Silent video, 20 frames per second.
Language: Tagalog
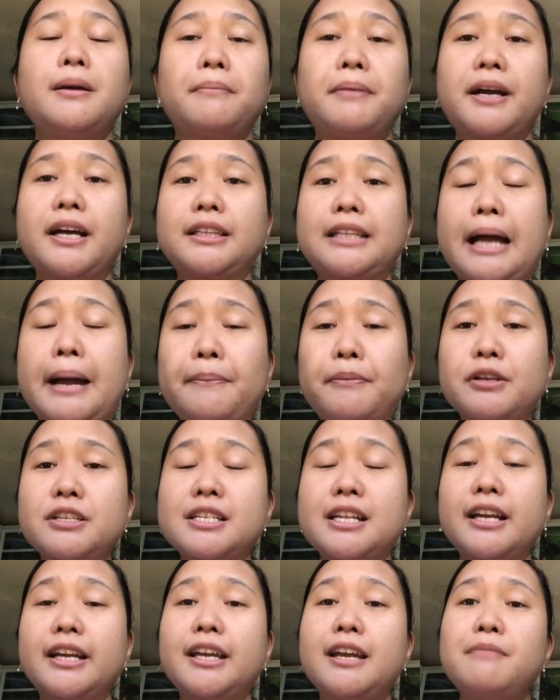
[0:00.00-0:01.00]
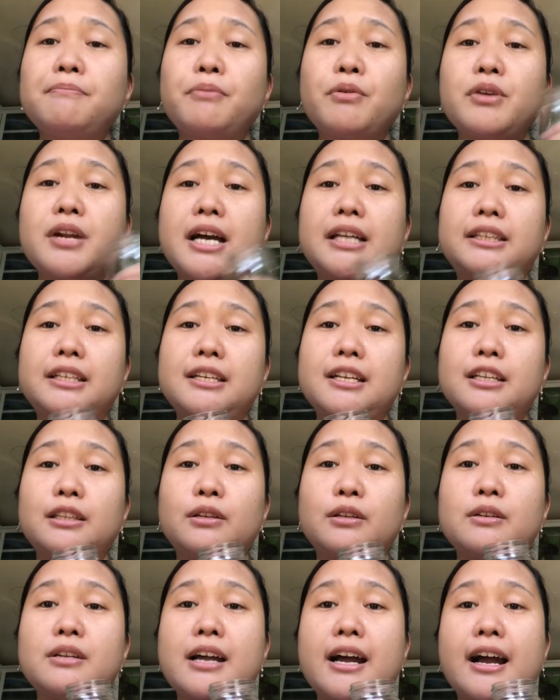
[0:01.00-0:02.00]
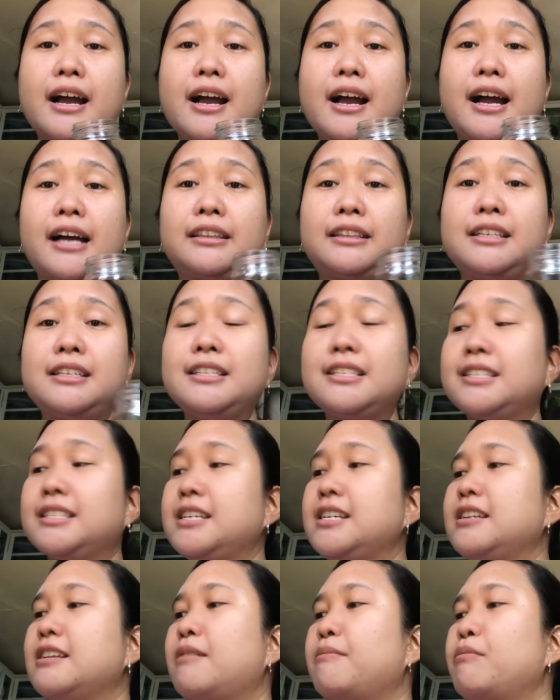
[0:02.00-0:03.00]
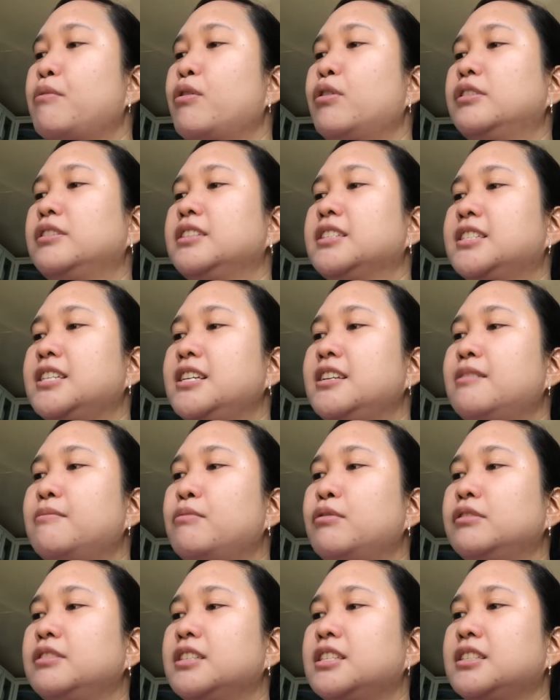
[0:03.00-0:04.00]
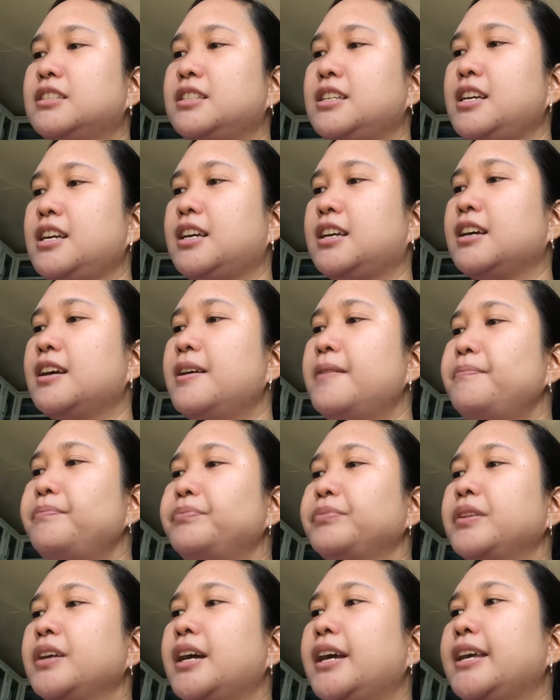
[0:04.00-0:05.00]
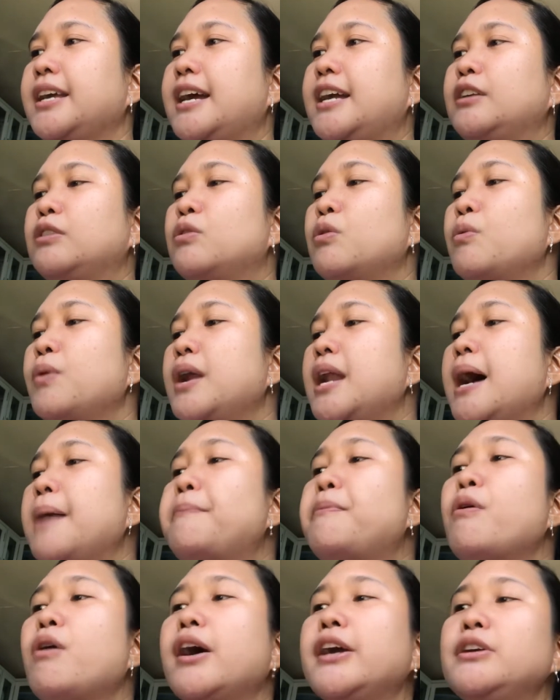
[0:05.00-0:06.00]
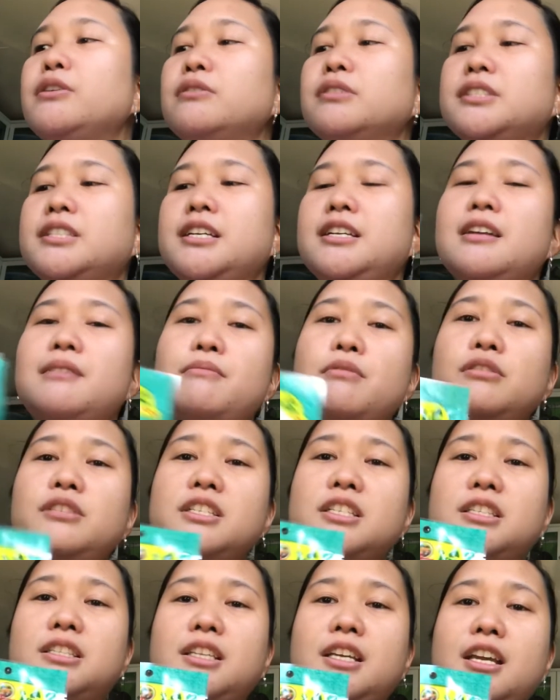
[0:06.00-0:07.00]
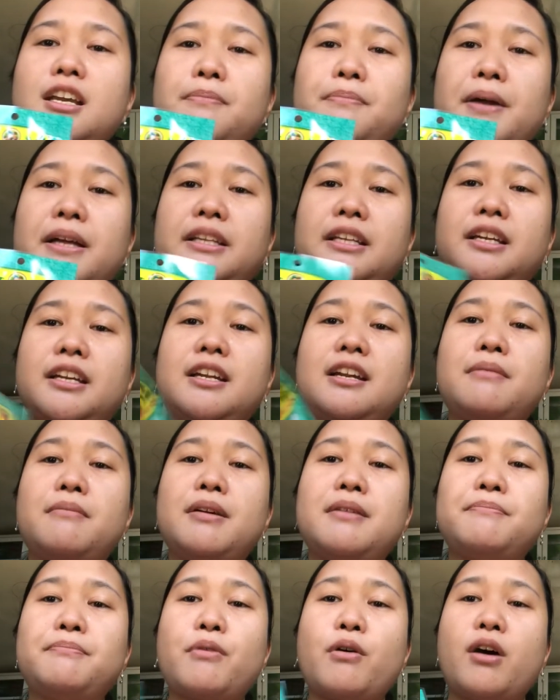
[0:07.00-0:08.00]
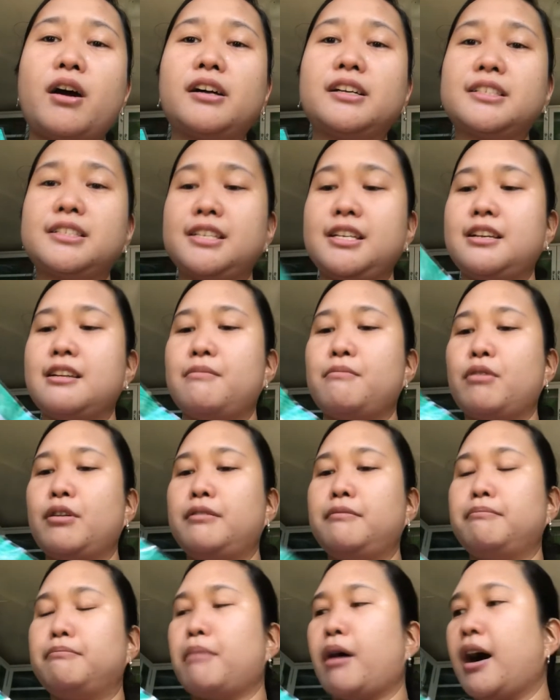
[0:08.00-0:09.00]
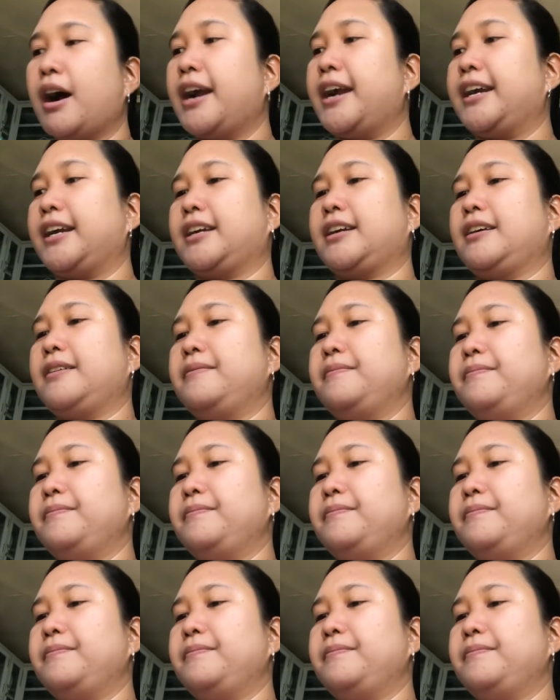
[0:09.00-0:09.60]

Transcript: Pagkatapos, lagyan po natin ito ng ating cinnamon. Cinnamon stick. Ayan. Kung wala po kayong cinnamon stick, pwede rin naman po ang cinnamon bark.